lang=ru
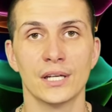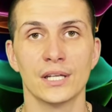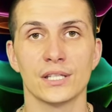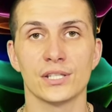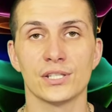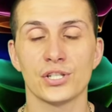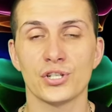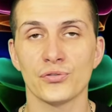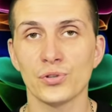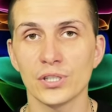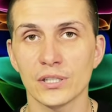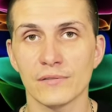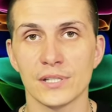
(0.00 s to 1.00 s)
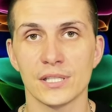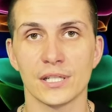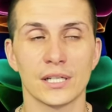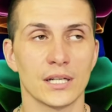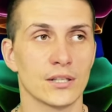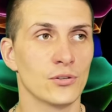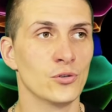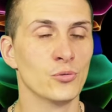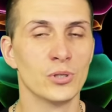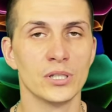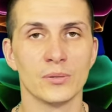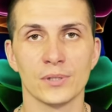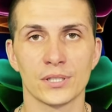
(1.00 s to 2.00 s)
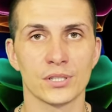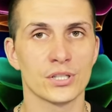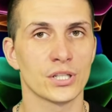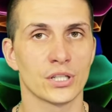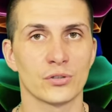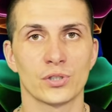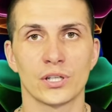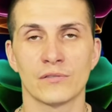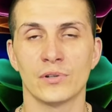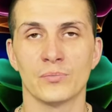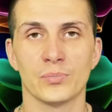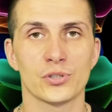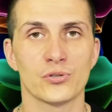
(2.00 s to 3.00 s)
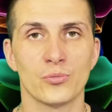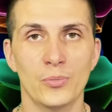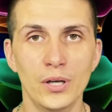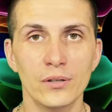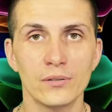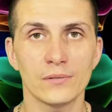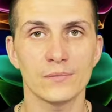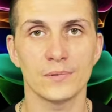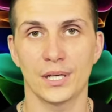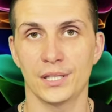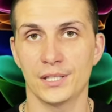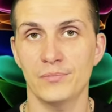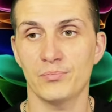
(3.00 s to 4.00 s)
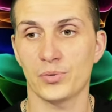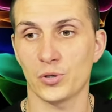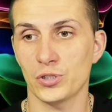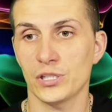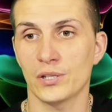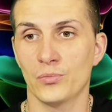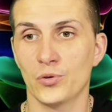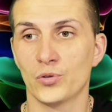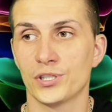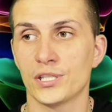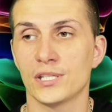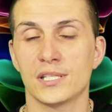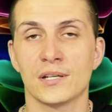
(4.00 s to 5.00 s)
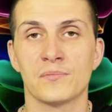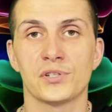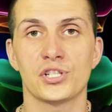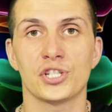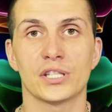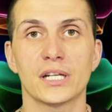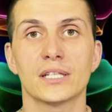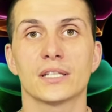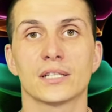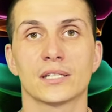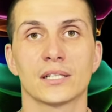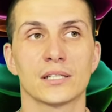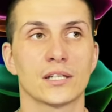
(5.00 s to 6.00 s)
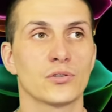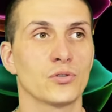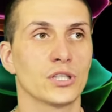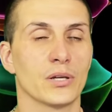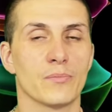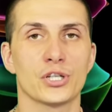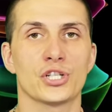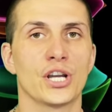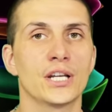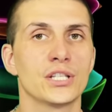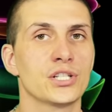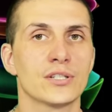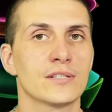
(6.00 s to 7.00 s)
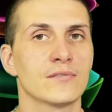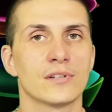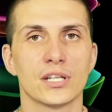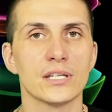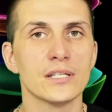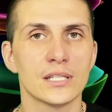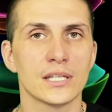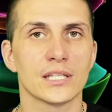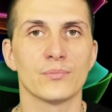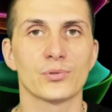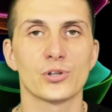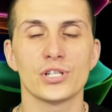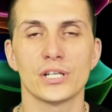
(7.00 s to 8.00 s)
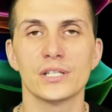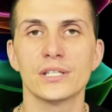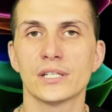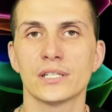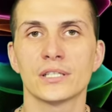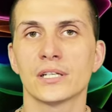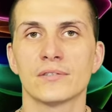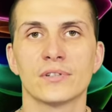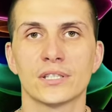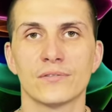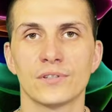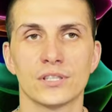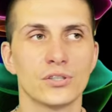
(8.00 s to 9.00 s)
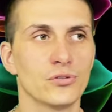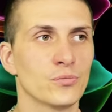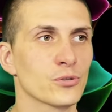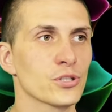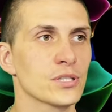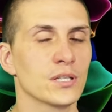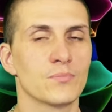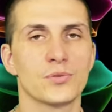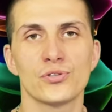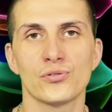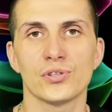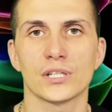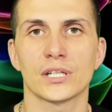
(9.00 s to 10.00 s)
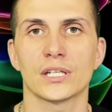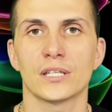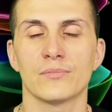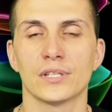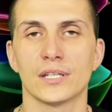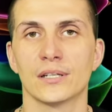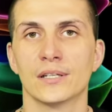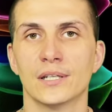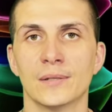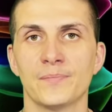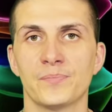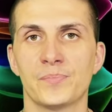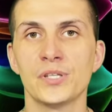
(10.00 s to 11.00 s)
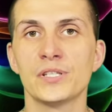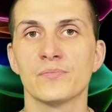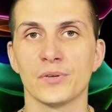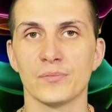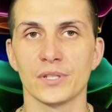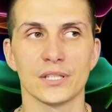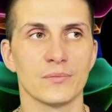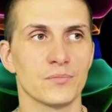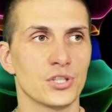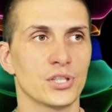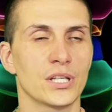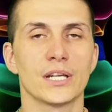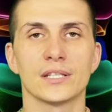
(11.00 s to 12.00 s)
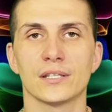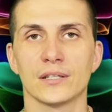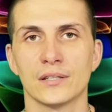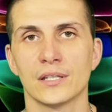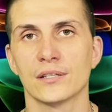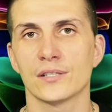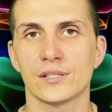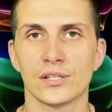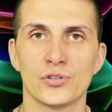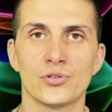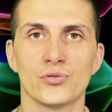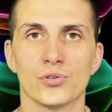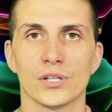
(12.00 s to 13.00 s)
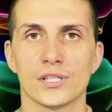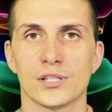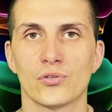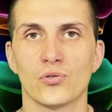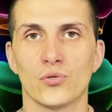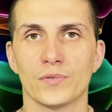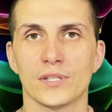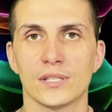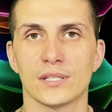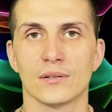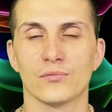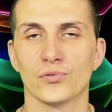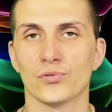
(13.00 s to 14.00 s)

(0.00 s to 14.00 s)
Из-за чего это возникает? Любые платежи, которые к вам поступают, они просто могут система считать это как какое-то мошенничество, риски там прочее. Они никаких ответов не дают, просто отписываются какими-то письмами, там, читайте статью, ознакомьтесь, там, ну,